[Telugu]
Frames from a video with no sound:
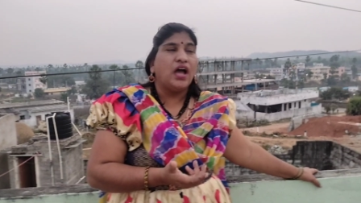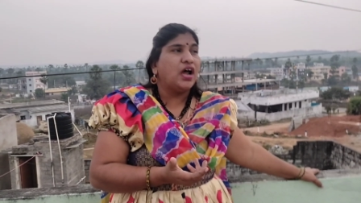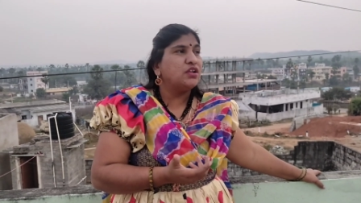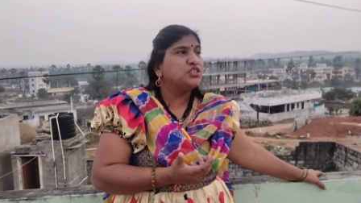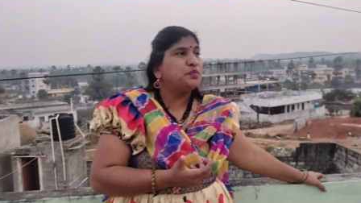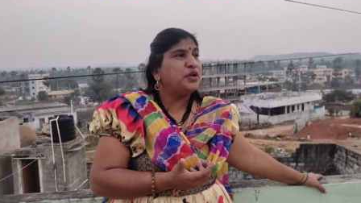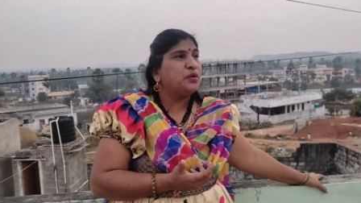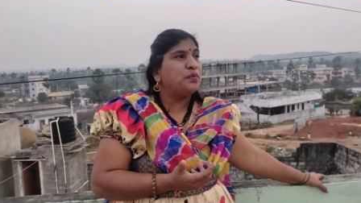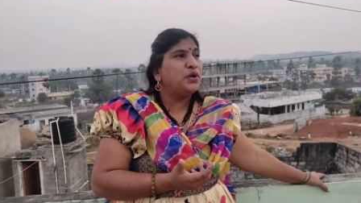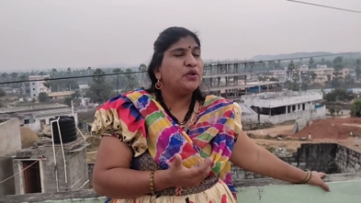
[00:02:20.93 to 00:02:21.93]
ఆడొచ్చి
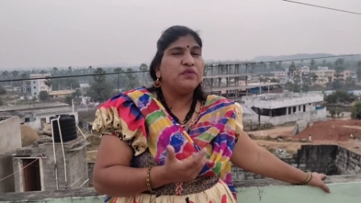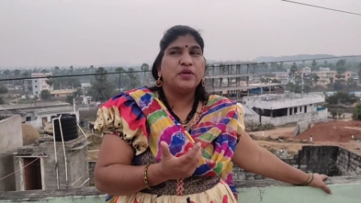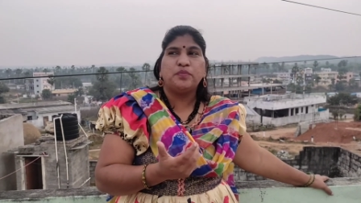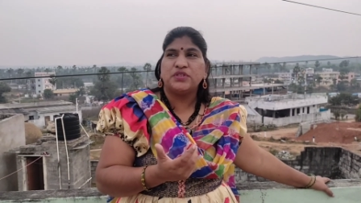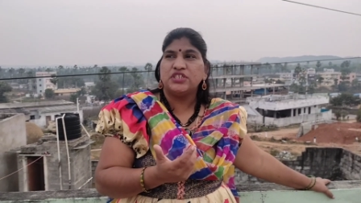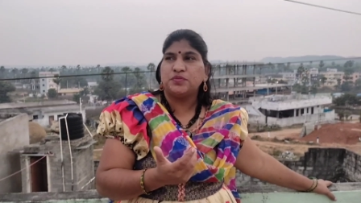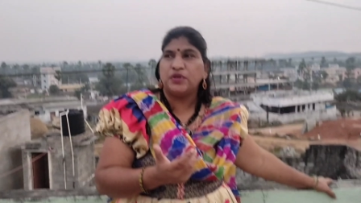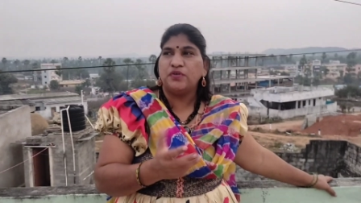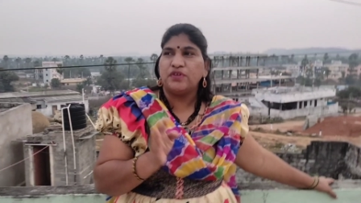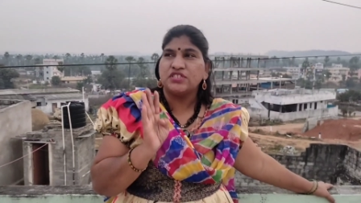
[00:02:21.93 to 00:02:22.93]
పెట్టిపోయాడు ఎప్పుడు
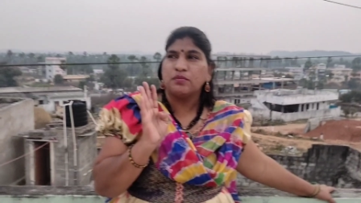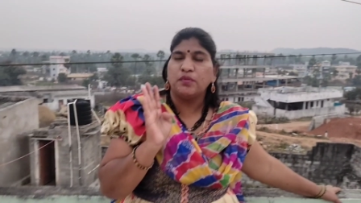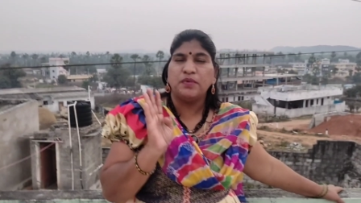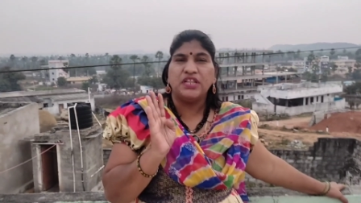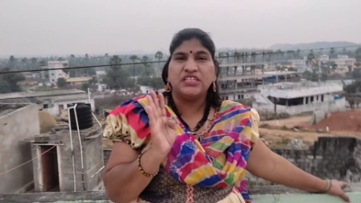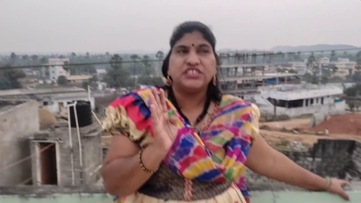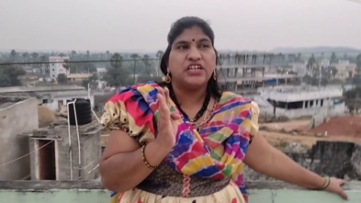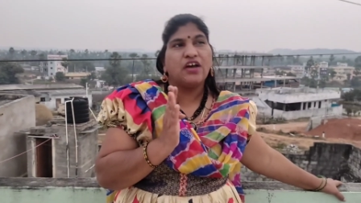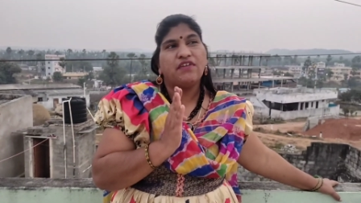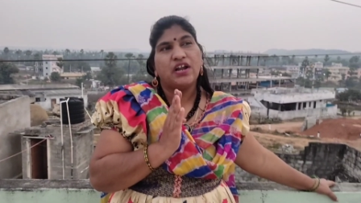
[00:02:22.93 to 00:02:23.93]
తీసిపోయాడు వీడు సబ్బు బిల్లు
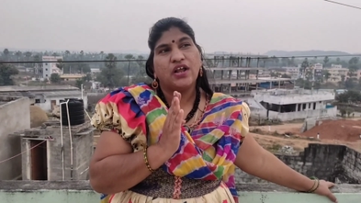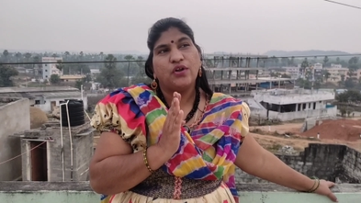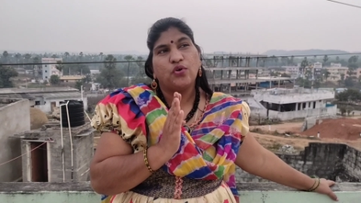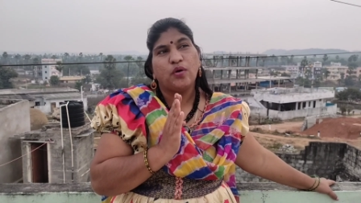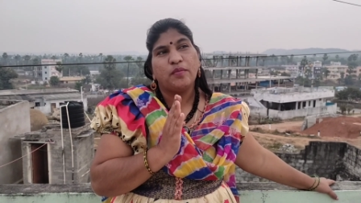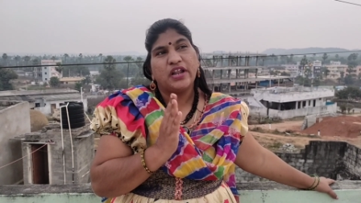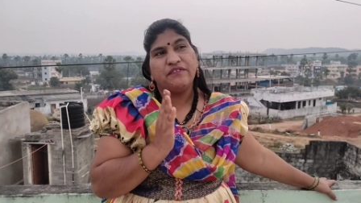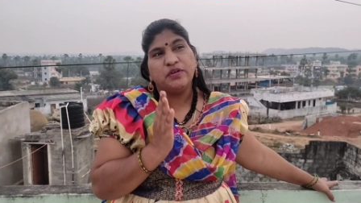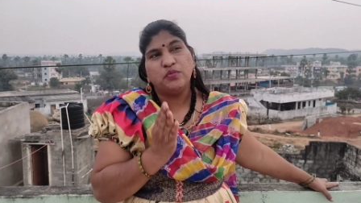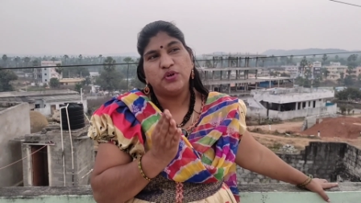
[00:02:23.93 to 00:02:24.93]
ఇచ్చిండా వాడు గడుక్కోమనడా
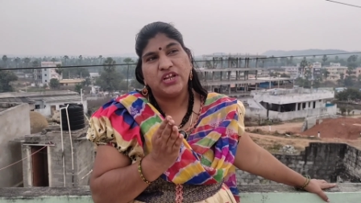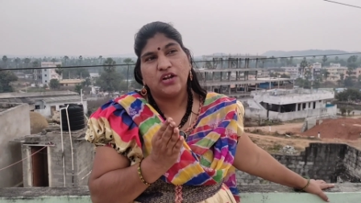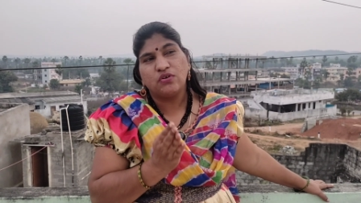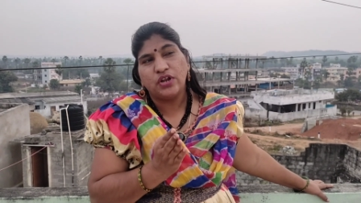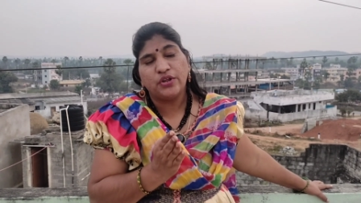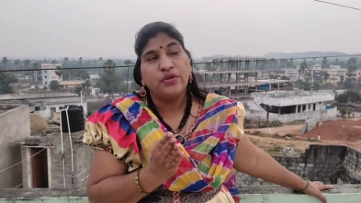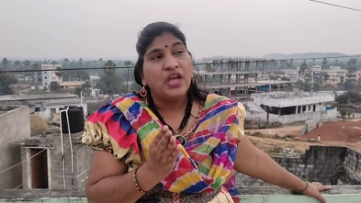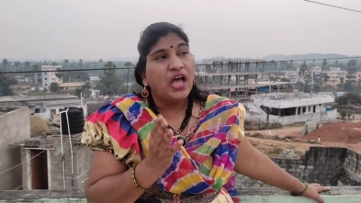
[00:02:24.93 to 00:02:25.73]
వీడు ముడ్డు గడుక్కోలేడు